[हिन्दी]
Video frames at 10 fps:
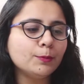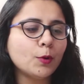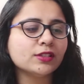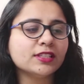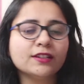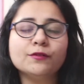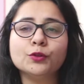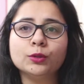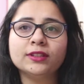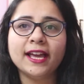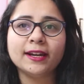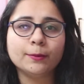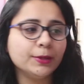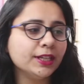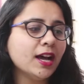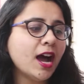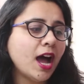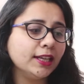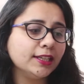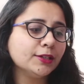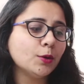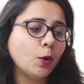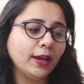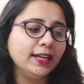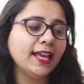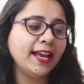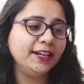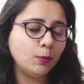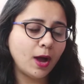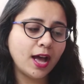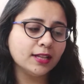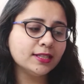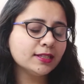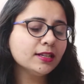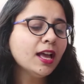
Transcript: पॉजिटिव रूट थेरेपी का अनियन ऑयल एडवांस्ड